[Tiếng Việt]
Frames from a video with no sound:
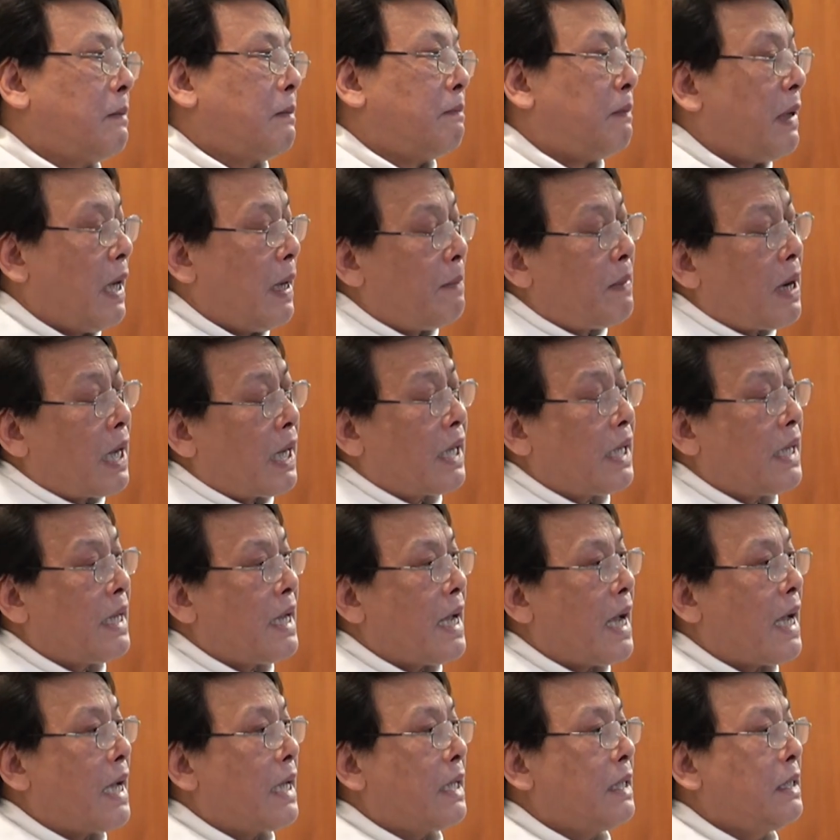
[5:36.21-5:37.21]
Mẹ
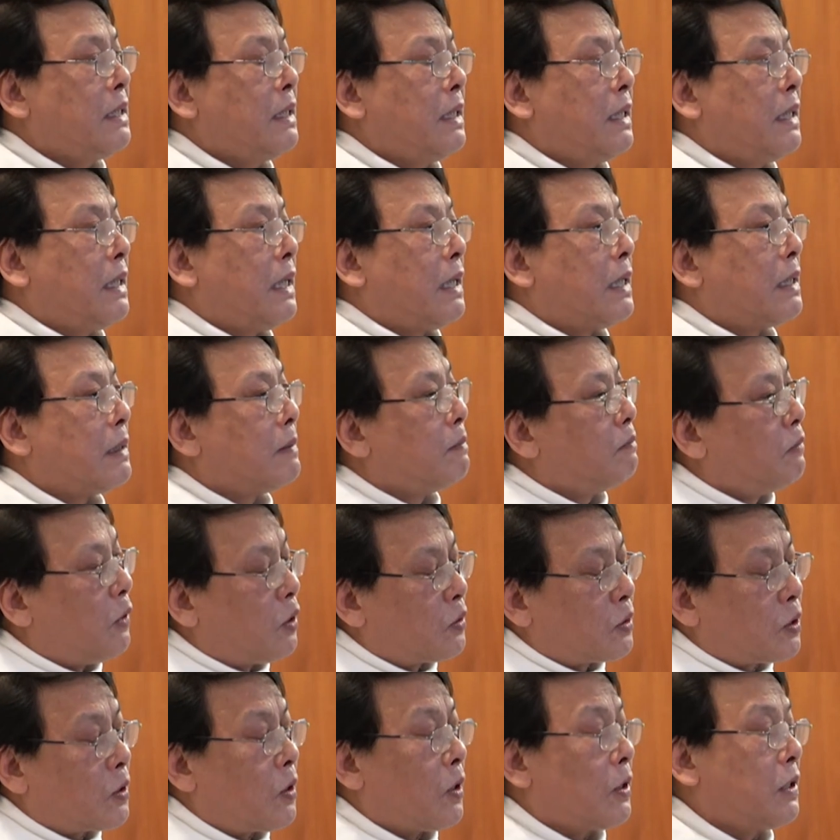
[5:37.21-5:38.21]
Maria
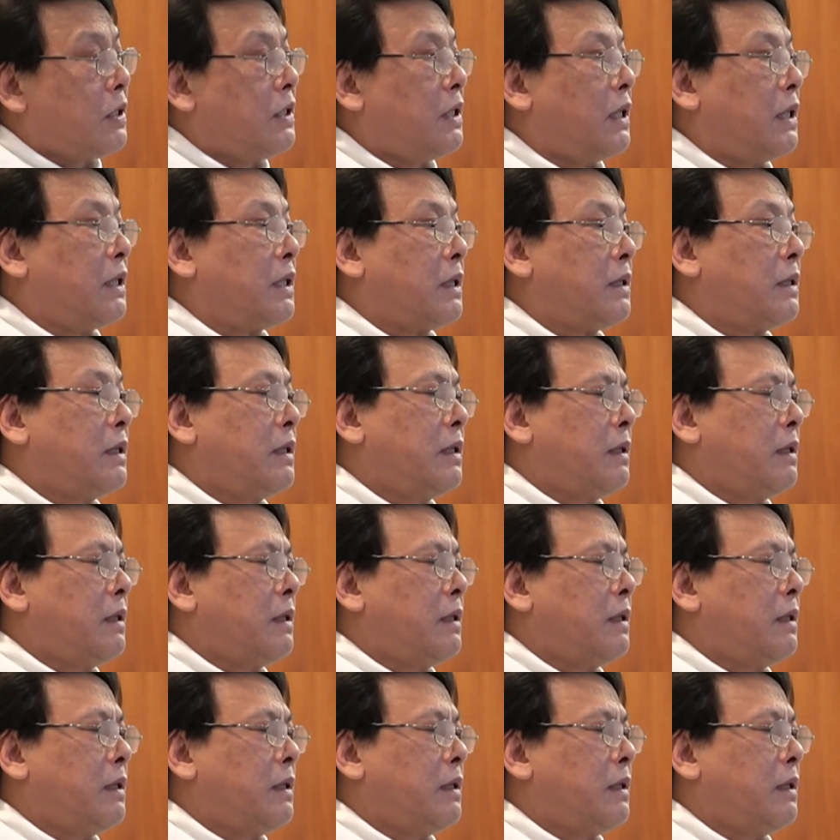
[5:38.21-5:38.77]
một con người